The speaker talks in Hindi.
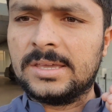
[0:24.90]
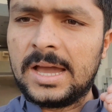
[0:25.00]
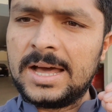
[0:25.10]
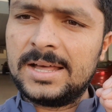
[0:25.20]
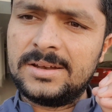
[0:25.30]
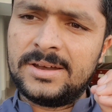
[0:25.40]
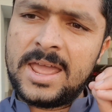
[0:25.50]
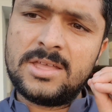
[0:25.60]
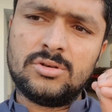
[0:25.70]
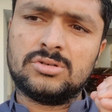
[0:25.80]
क्या
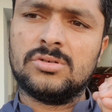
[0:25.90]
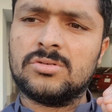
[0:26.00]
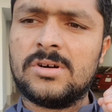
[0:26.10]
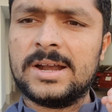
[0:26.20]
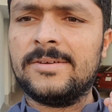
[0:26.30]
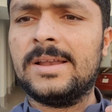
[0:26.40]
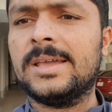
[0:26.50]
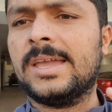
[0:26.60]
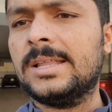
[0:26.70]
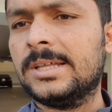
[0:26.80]
नए दोस्तों को आने वाले
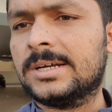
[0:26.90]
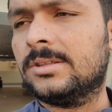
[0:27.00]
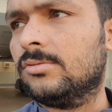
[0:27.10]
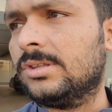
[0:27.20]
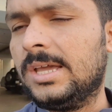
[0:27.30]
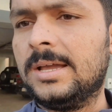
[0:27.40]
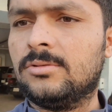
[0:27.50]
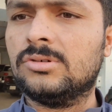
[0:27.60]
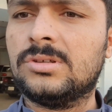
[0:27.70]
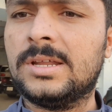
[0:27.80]
क्या दिक्कत होती है एक
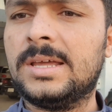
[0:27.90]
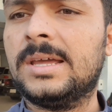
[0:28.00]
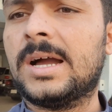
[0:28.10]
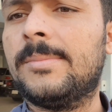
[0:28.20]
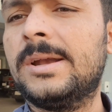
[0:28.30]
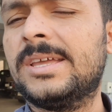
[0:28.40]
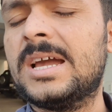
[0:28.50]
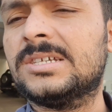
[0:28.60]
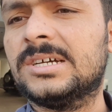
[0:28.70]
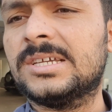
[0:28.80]
दोस्त ने कमेंट किया
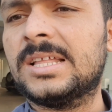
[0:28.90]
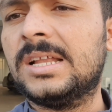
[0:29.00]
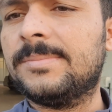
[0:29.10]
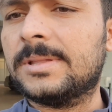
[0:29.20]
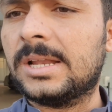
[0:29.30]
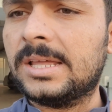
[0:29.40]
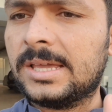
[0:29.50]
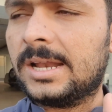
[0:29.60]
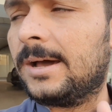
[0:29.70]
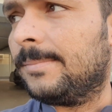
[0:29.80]
है शहजाद अली पता नहीं
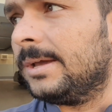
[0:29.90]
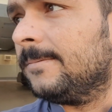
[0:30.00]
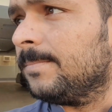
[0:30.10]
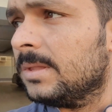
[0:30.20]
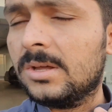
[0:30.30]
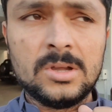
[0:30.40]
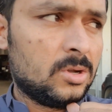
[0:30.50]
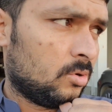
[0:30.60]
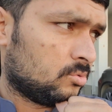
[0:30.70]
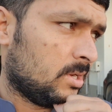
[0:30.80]
क्या नाम है
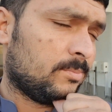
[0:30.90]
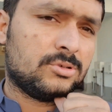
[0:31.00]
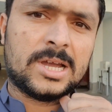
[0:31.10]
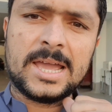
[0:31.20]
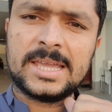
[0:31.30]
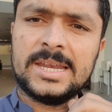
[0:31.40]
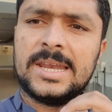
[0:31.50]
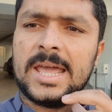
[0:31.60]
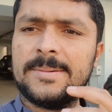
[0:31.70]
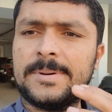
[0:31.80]
उसने पूछा है कि
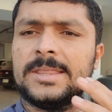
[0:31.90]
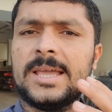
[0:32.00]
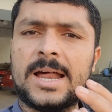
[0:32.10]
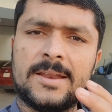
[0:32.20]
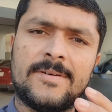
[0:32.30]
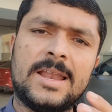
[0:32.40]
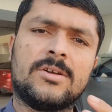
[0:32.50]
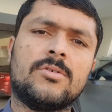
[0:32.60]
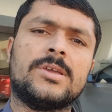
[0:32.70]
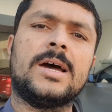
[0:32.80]
नए बंदे आने वाले
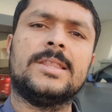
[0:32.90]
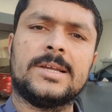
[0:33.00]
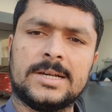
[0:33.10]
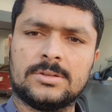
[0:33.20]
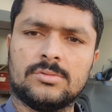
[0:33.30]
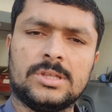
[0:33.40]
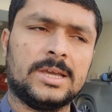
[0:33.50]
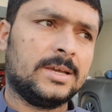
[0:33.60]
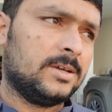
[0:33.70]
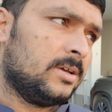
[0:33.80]
को क्या दिक्कत होती है
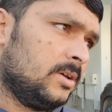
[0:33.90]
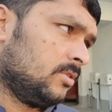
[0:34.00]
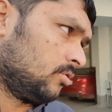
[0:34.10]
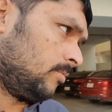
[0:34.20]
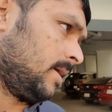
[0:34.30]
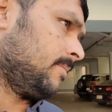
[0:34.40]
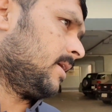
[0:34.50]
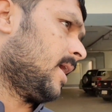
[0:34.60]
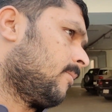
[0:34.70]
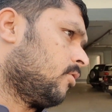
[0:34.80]
तो भाई मैं
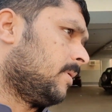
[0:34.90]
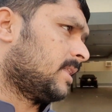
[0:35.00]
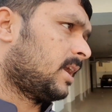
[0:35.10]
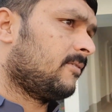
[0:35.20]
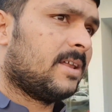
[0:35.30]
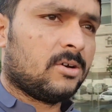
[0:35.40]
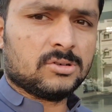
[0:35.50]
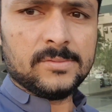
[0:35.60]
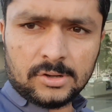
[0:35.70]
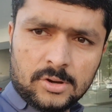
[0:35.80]
आपको बताने वाला हूँ
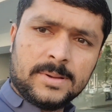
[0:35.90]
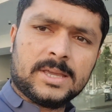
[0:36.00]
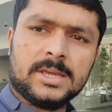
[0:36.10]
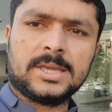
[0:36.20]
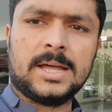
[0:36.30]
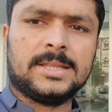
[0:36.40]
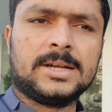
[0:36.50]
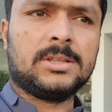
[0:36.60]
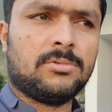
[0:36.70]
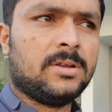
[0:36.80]
इस वीडियो में कि क्या
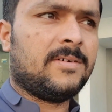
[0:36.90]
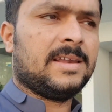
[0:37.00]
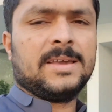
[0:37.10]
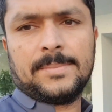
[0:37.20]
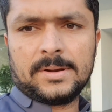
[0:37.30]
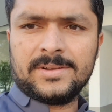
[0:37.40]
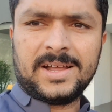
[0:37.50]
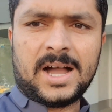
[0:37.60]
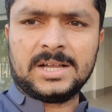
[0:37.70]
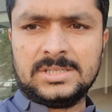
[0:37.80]
दिक्कत होने वाली है पर
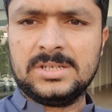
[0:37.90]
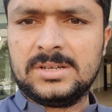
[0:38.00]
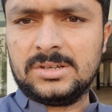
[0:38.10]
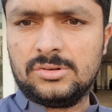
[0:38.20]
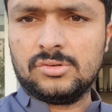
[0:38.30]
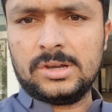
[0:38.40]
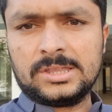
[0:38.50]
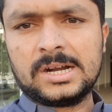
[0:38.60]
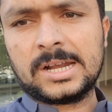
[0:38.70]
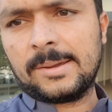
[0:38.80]
आज जो है
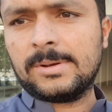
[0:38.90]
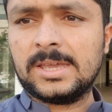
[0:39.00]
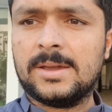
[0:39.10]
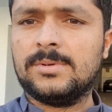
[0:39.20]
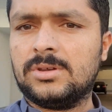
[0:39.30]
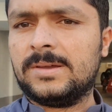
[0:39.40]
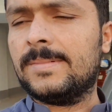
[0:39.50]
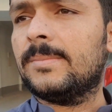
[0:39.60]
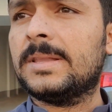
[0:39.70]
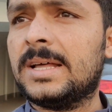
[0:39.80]
इतना टाइम नहीं है अभी कि
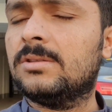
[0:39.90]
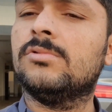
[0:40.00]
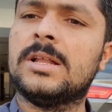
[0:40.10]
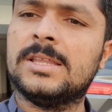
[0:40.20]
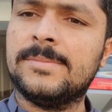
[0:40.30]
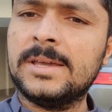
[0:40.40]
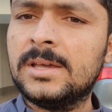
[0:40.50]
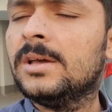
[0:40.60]
मैं बता दूँ जल्दी में